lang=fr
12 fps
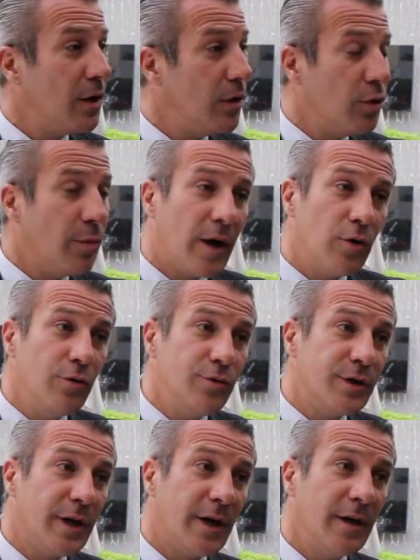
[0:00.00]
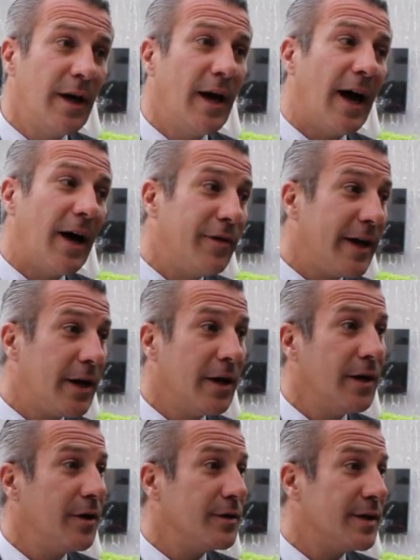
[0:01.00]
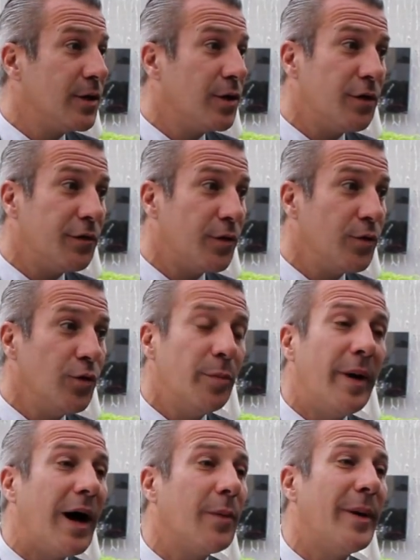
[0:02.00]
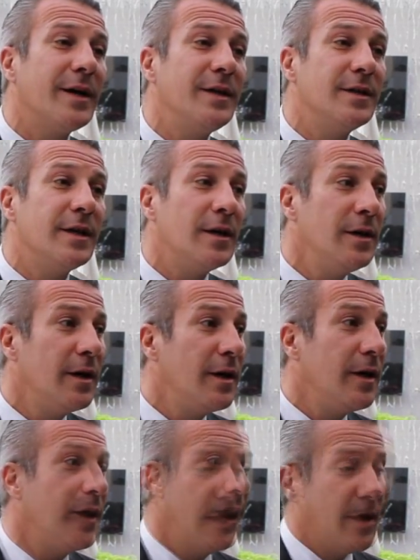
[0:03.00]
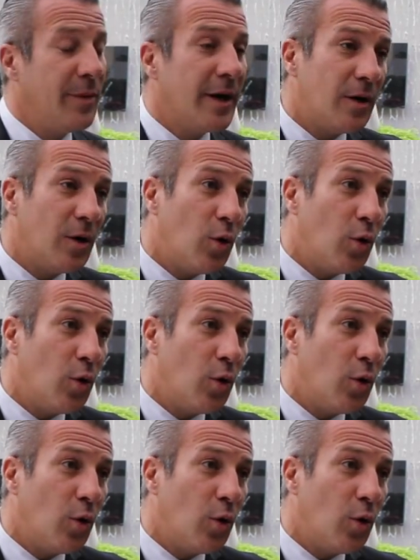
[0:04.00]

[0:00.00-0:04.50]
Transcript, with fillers: le bar Le Lucien avec cette offre de bar parisien, eh bien,